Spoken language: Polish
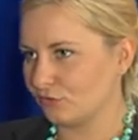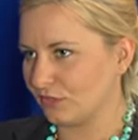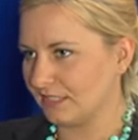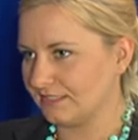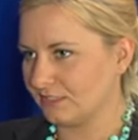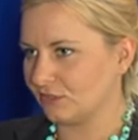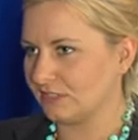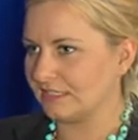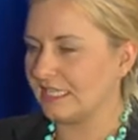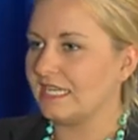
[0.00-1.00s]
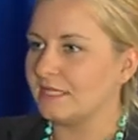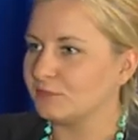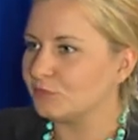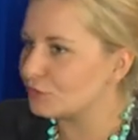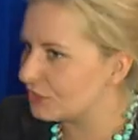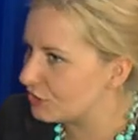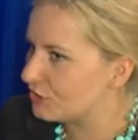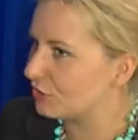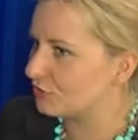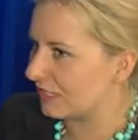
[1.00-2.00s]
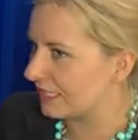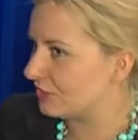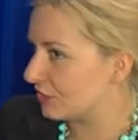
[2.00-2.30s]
z drugiej strony muzycznie od tej